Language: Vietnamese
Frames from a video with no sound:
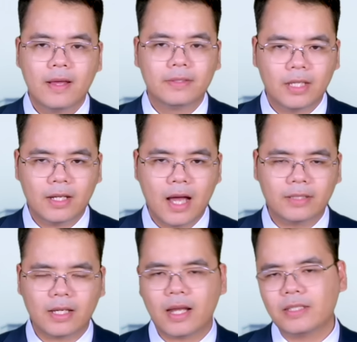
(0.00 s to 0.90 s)
Thiệt hại
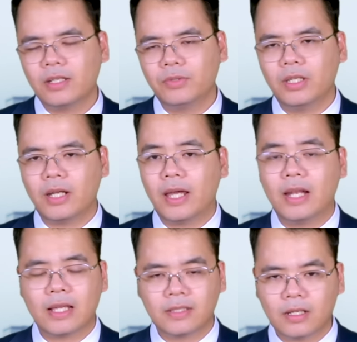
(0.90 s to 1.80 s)
tại đại siêu thị này
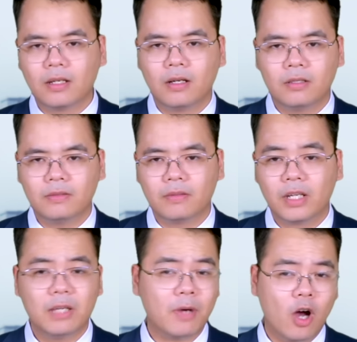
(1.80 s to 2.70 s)
là rất lớn
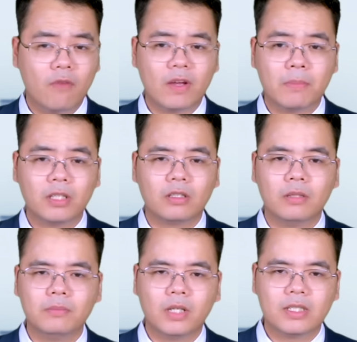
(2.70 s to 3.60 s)
khi mà họ phải mất tới
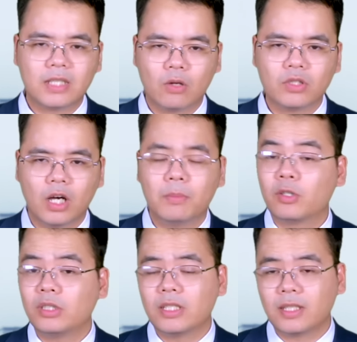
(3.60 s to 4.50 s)
16 giờ mới
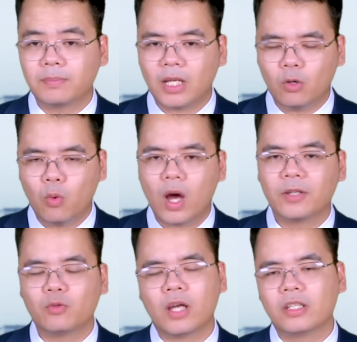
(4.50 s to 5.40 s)
có thể dập tắt
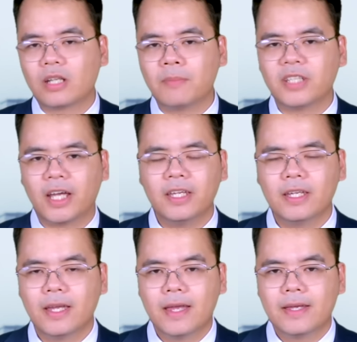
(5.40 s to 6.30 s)
hoàn toàn được đám cháy.
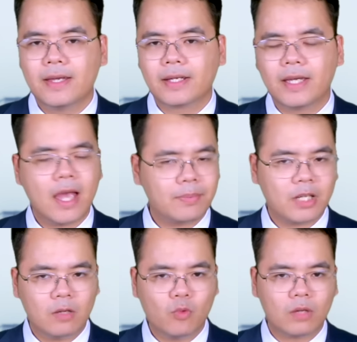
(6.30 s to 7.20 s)
Kyiv
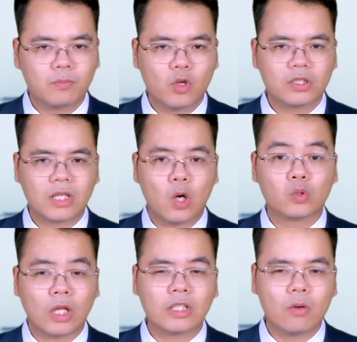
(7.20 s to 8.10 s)
cáo buộc
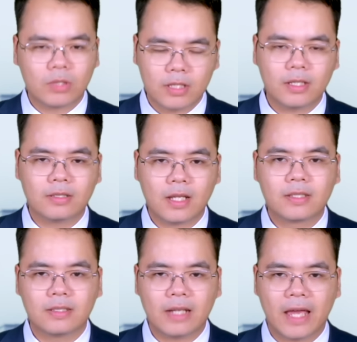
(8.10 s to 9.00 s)
Moscow tấn công cơ sở dân
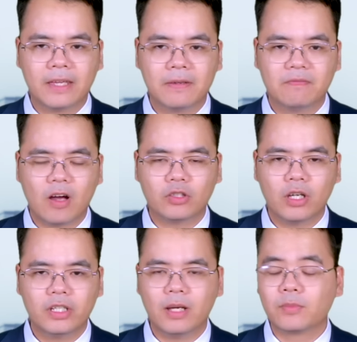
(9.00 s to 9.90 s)
sự này vào
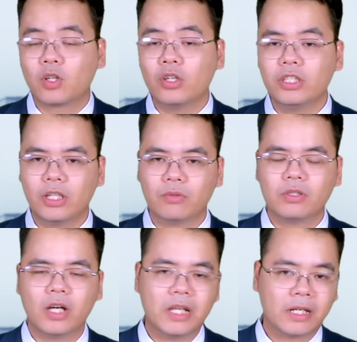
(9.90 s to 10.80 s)
thời điểm có nhiều
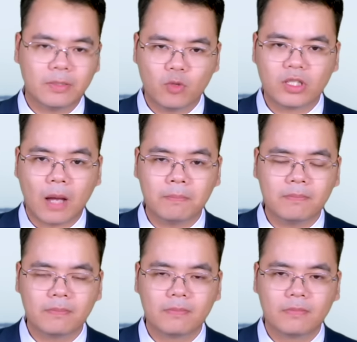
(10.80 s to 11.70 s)
người đang đi mua sắm.
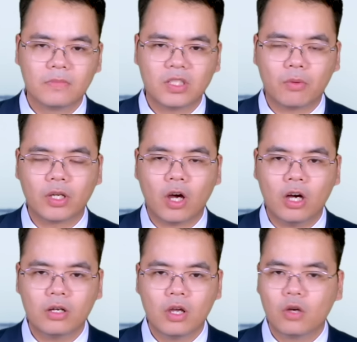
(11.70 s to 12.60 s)
Trong khi
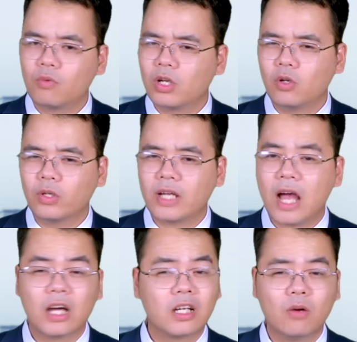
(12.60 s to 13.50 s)
đó, quân đội
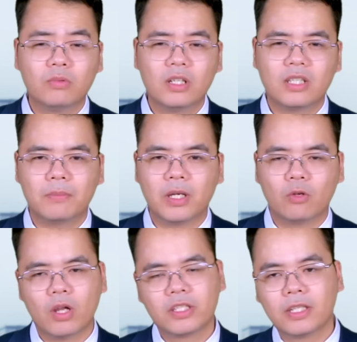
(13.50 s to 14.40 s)
Nga không đưa ra bình
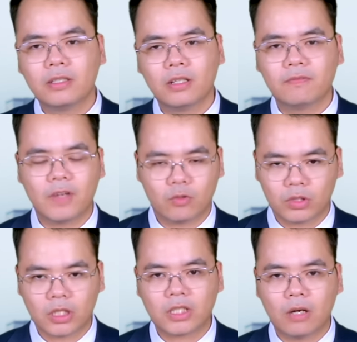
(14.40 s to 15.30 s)
luận chính thức về
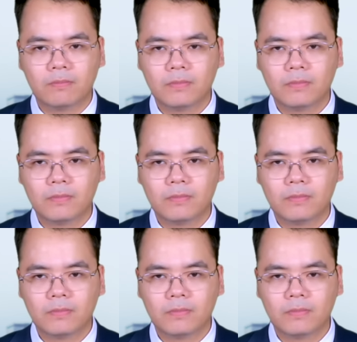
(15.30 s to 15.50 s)
cuộc tấn công.